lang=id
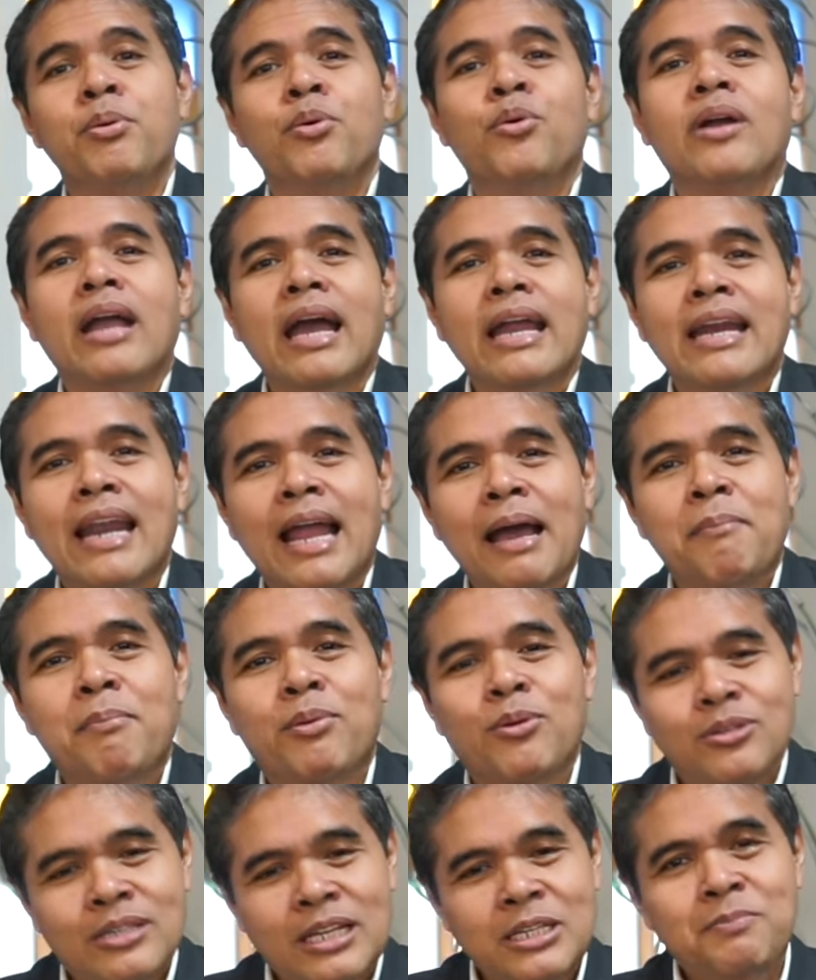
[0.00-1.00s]

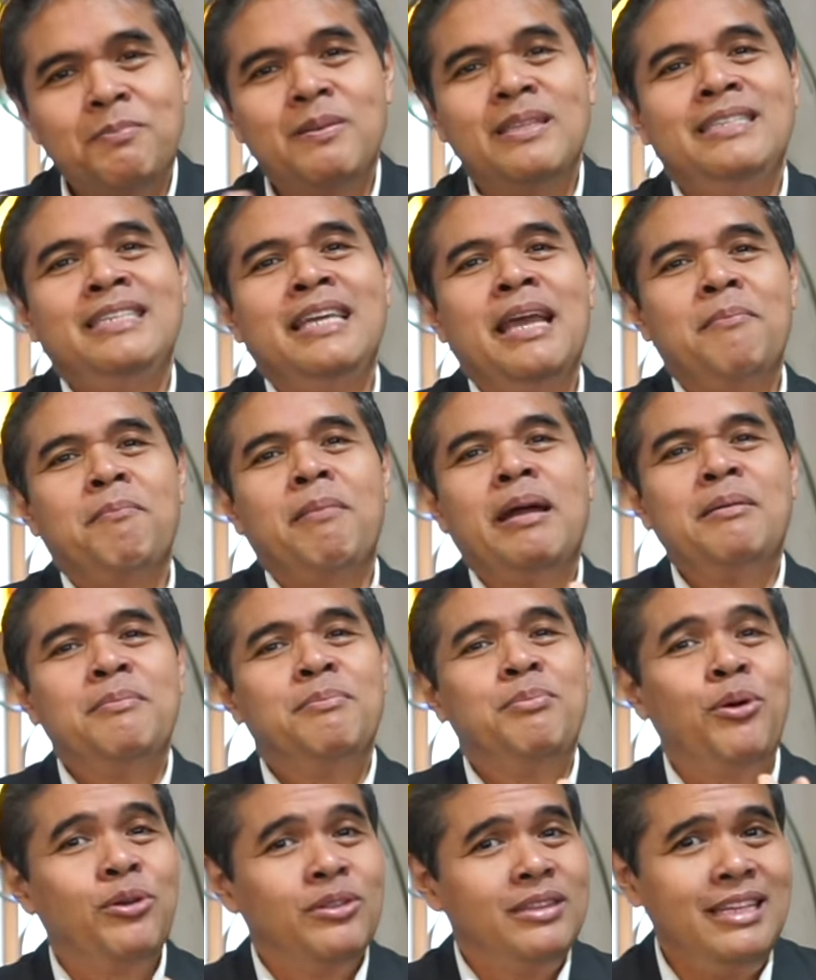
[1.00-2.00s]
bukanlah proses
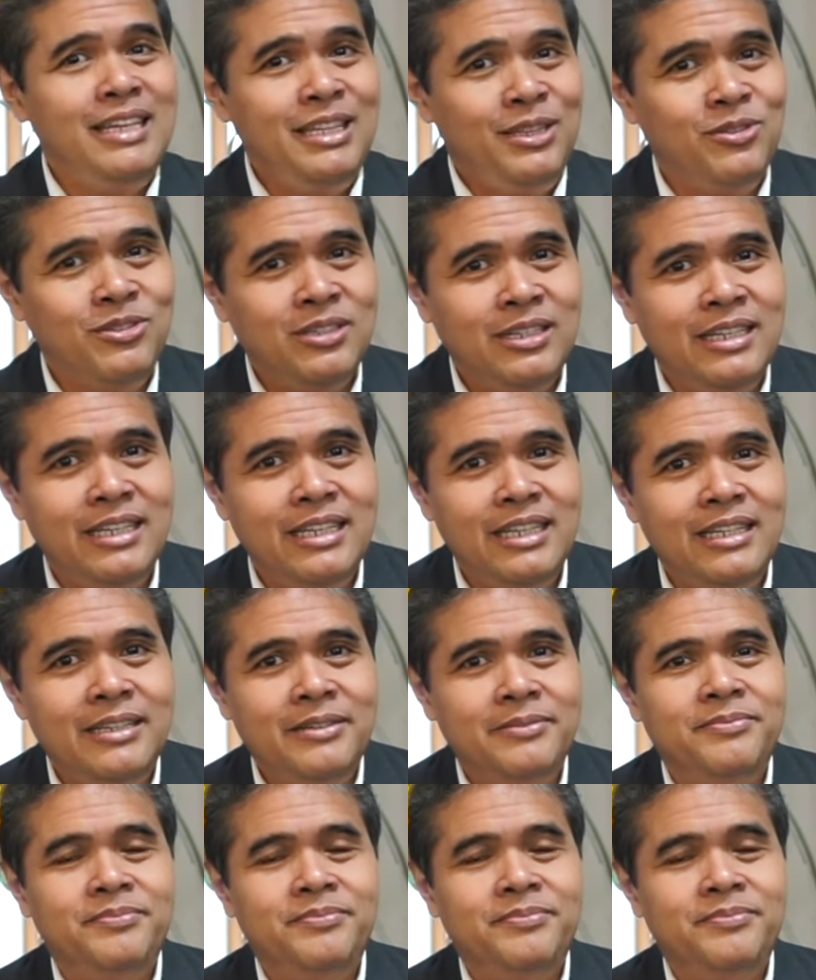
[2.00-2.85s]
penyiapan bukti itu sendiri.